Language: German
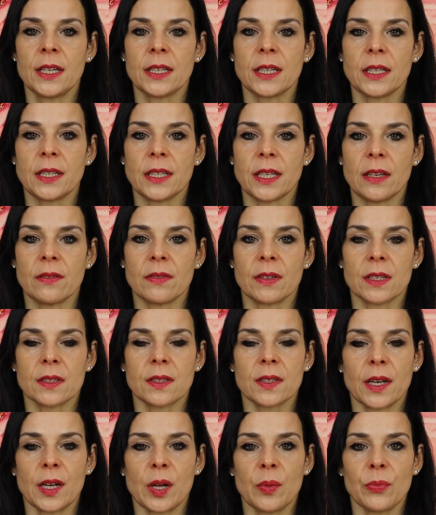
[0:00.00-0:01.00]
die
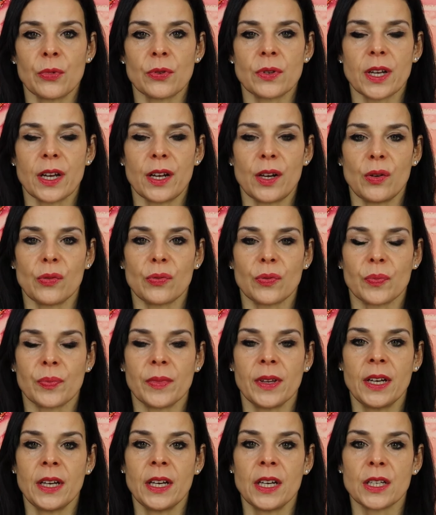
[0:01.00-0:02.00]
Devas, Elben und
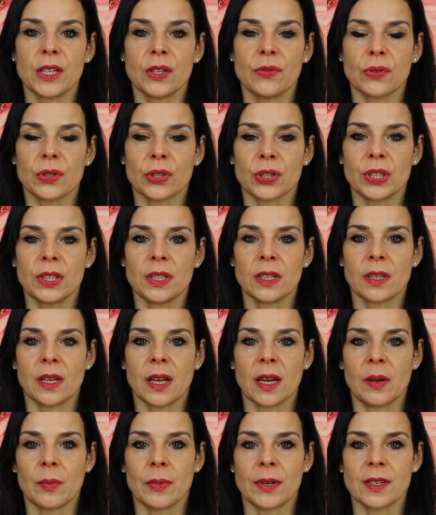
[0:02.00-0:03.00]
Elfen, die verschiedenen
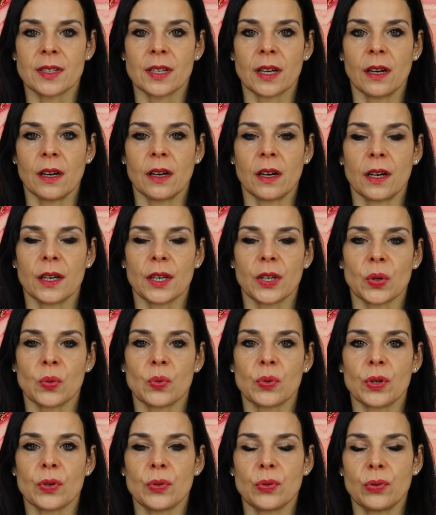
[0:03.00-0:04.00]
Elementarreiche
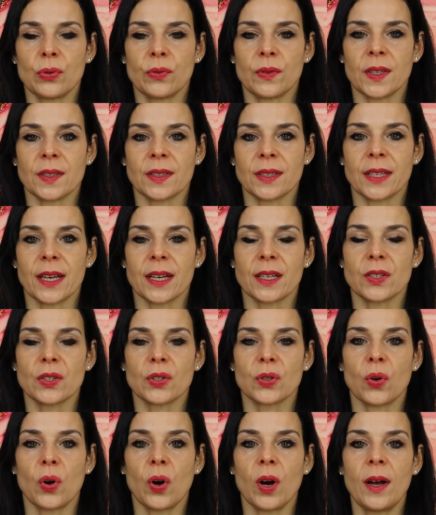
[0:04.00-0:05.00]
und Naturwesen
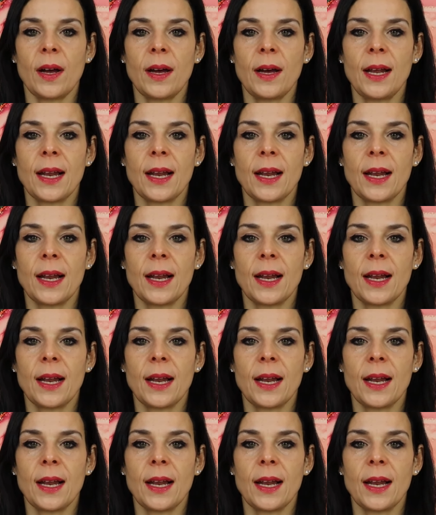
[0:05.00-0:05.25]
jetzt noch